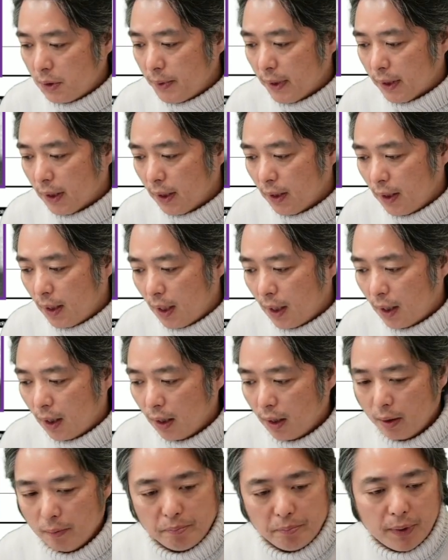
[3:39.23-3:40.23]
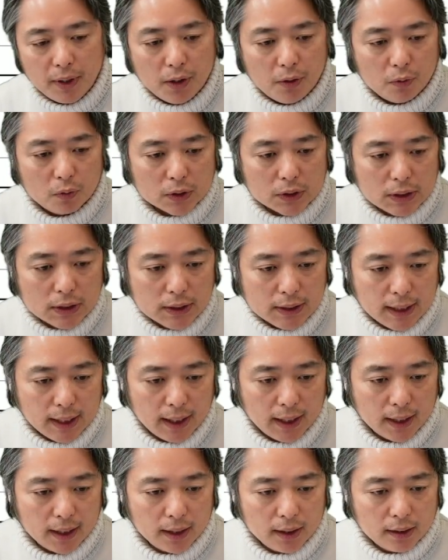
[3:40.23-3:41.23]
虫歯菌がピンクの神
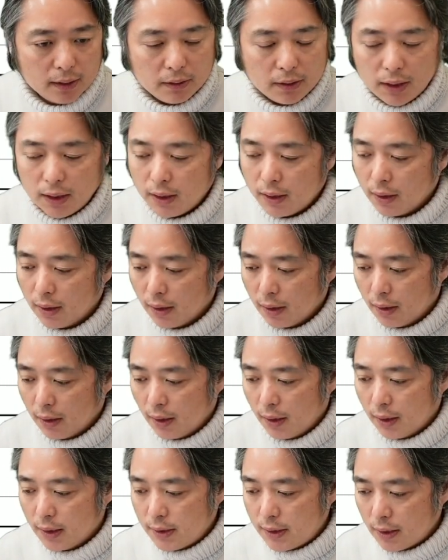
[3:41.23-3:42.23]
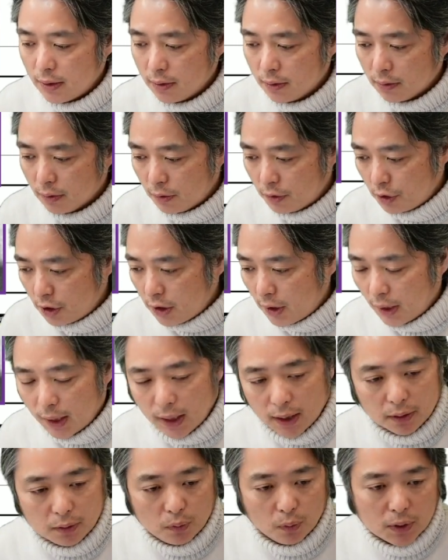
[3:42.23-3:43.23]
経に、えー、くっついて
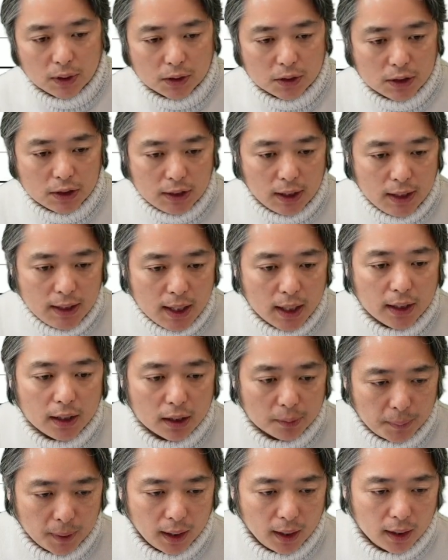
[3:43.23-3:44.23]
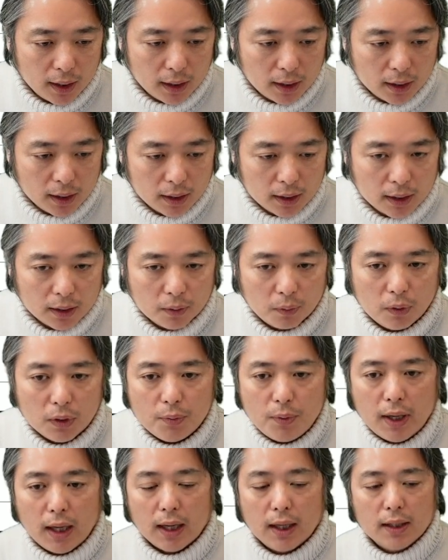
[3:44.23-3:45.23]
ない、到達していなければ、
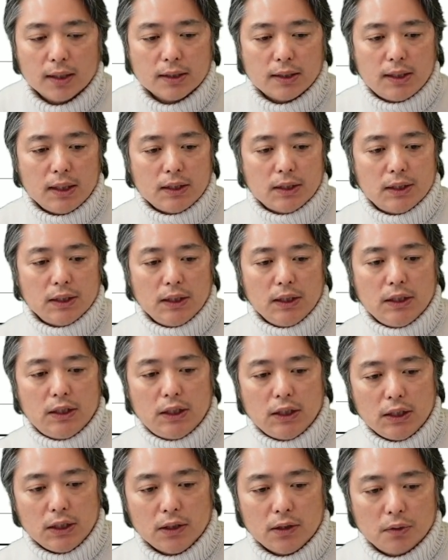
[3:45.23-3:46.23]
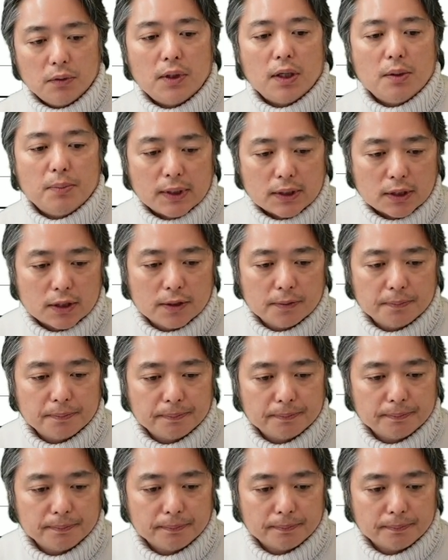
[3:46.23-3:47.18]
これはステージ1となります。